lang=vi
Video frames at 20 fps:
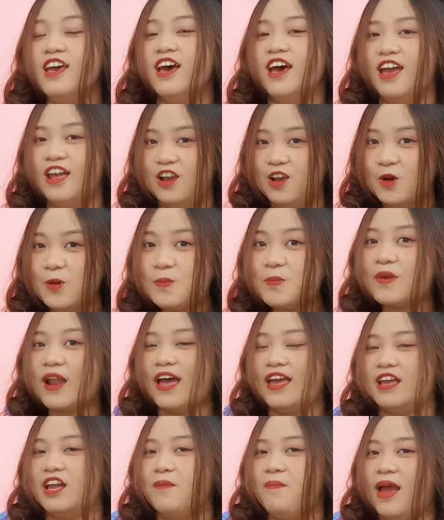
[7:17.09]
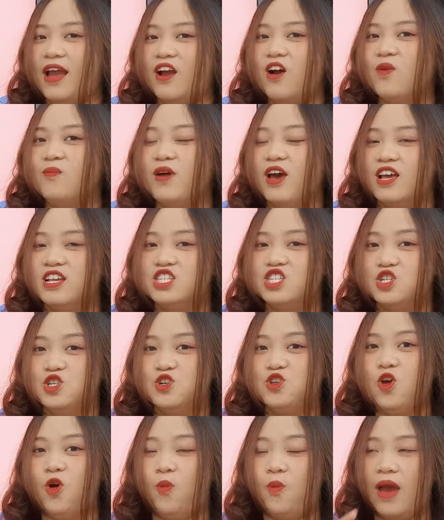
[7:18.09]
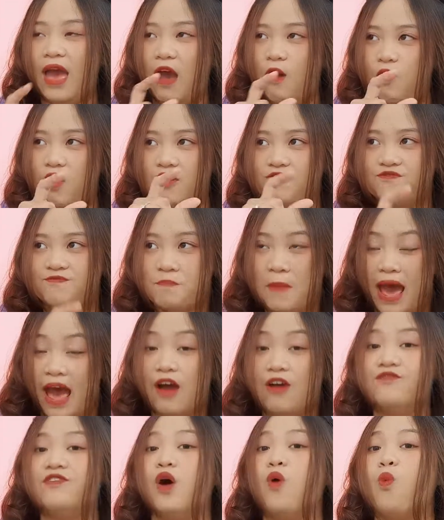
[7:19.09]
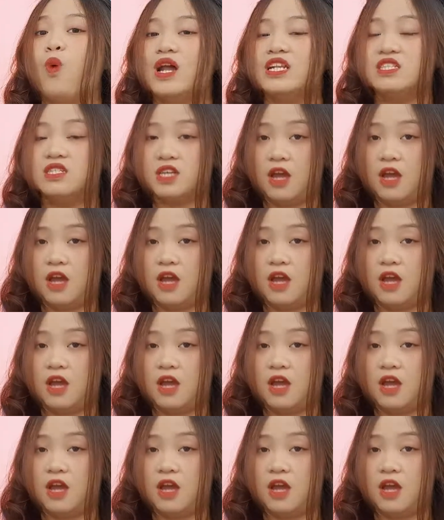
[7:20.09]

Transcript: Thì lúc này các bạn không thể sử dụng how about và what